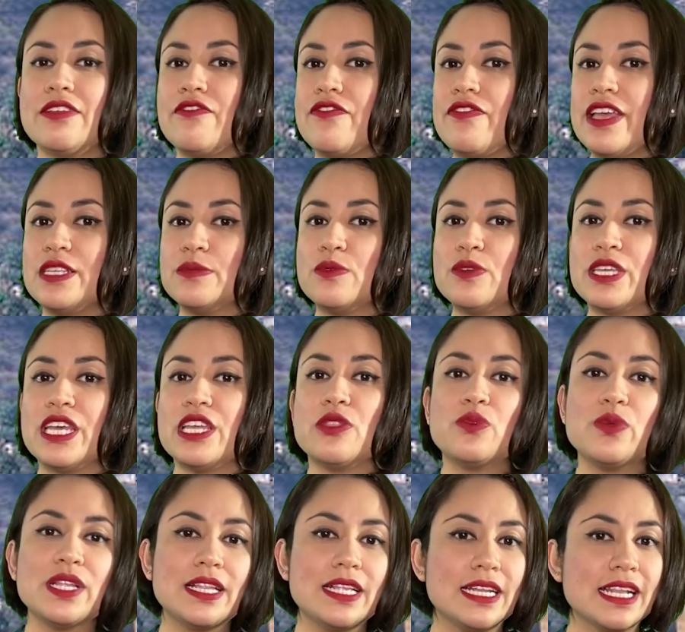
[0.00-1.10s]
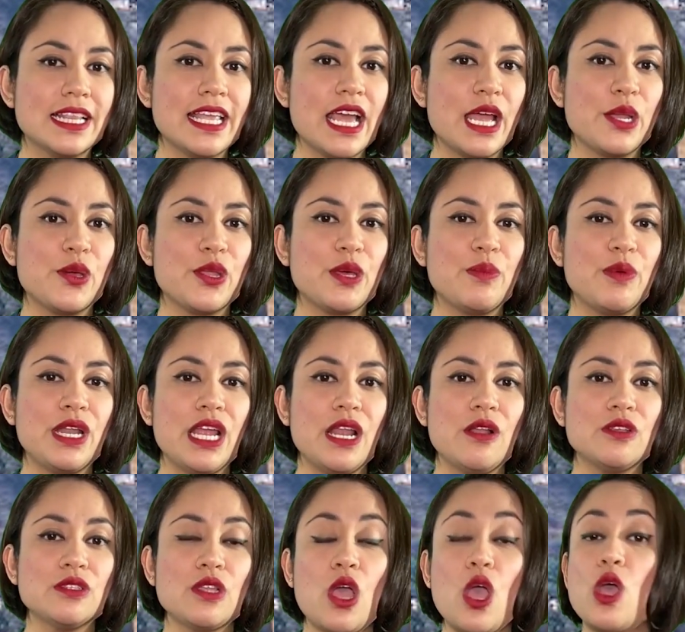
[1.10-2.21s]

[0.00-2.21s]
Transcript: en Facebook y en Twitter Diario de Morelos,